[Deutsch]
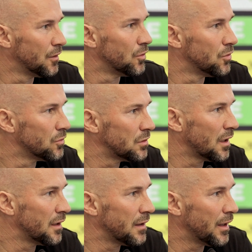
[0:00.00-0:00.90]
und
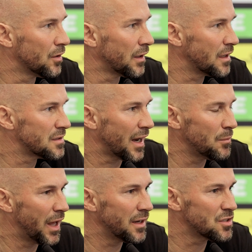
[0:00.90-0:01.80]
da ja,
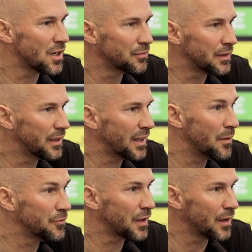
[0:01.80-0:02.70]
extrem leidenschaftlich,
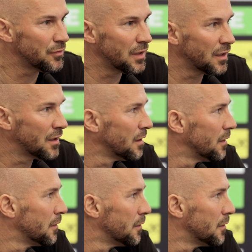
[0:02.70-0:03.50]
kampfkräftig